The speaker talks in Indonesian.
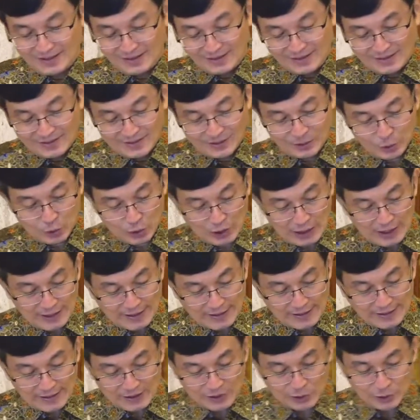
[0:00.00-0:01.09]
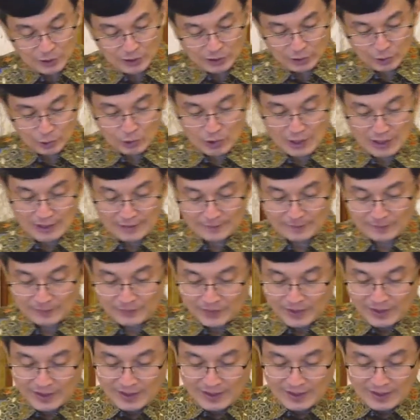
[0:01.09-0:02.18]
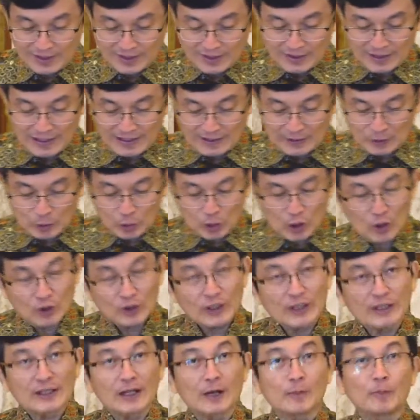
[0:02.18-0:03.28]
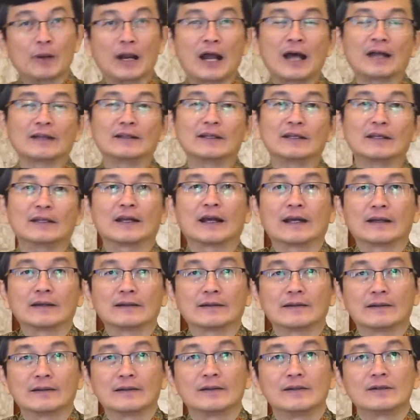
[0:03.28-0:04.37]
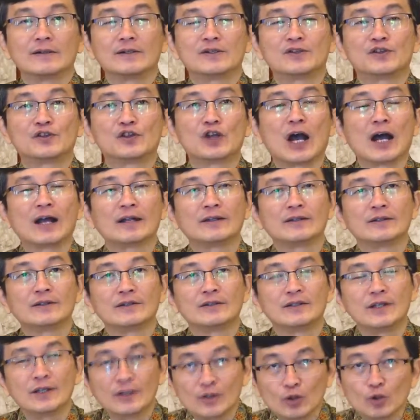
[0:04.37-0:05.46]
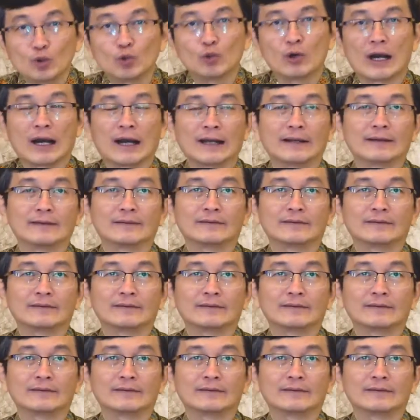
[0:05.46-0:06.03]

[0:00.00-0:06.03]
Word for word: Sesudah yang dikasih oleh Tuhan, kan itu kalau kita perhatikan, janji Tuhan